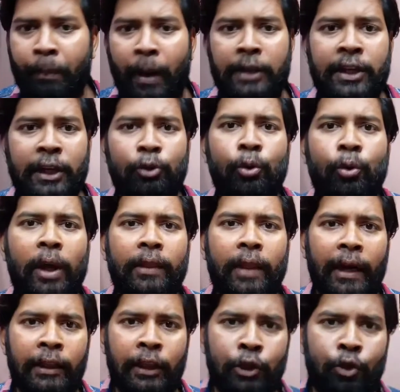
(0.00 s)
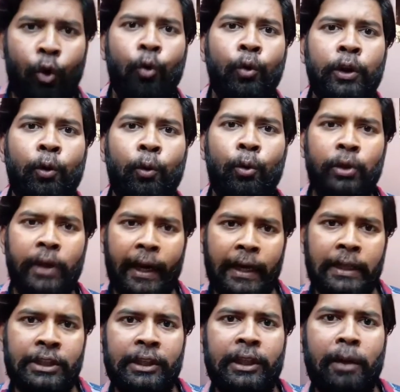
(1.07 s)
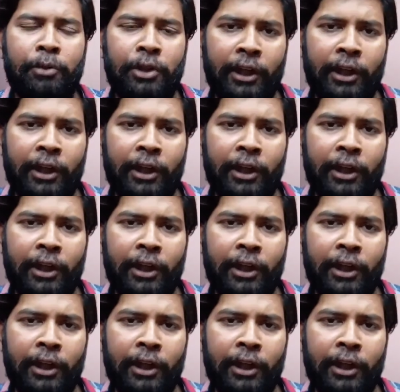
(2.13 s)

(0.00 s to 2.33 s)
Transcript: বাজার দোকান দানিতে যখনই কোনো জায়গায় যেতাম